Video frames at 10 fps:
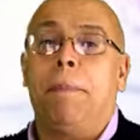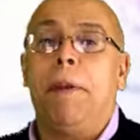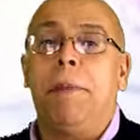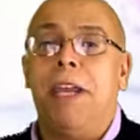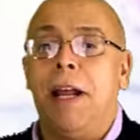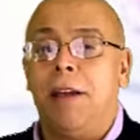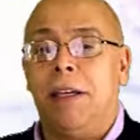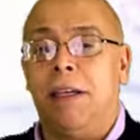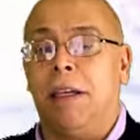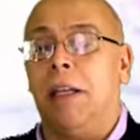La primera,
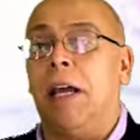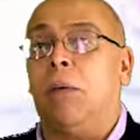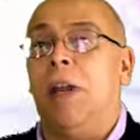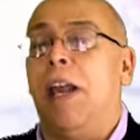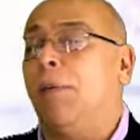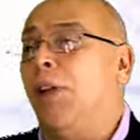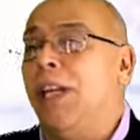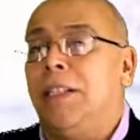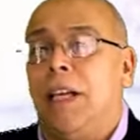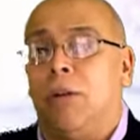en, la cual la
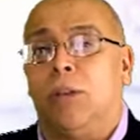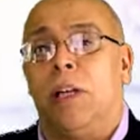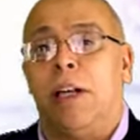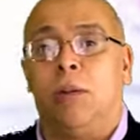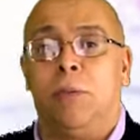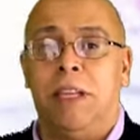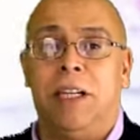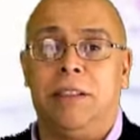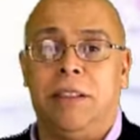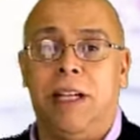violencia contra las
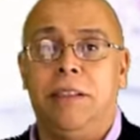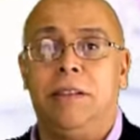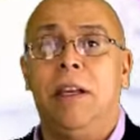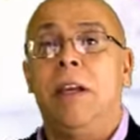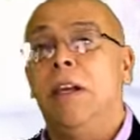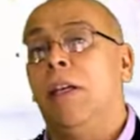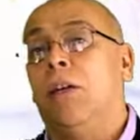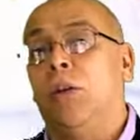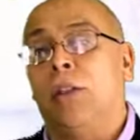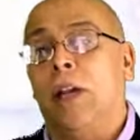compañeras trans
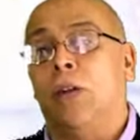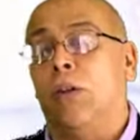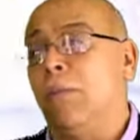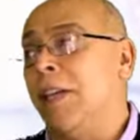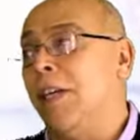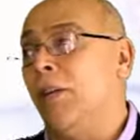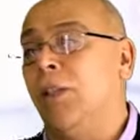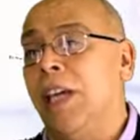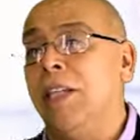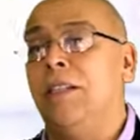y contra los
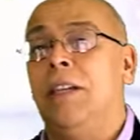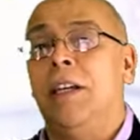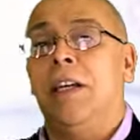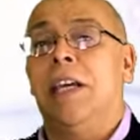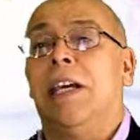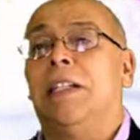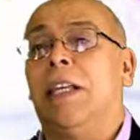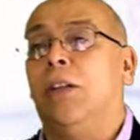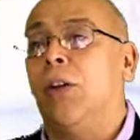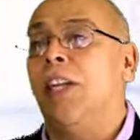compañeros gays en el
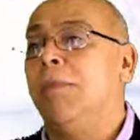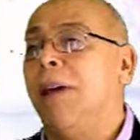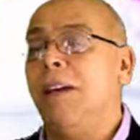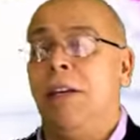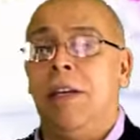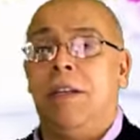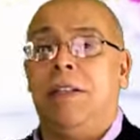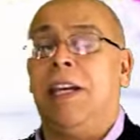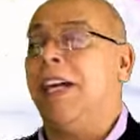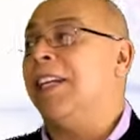centro de Lima
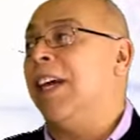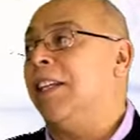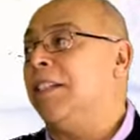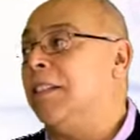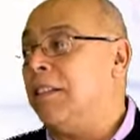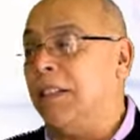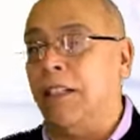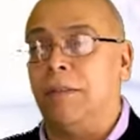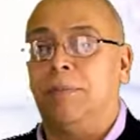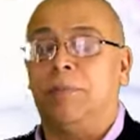dejaría de existir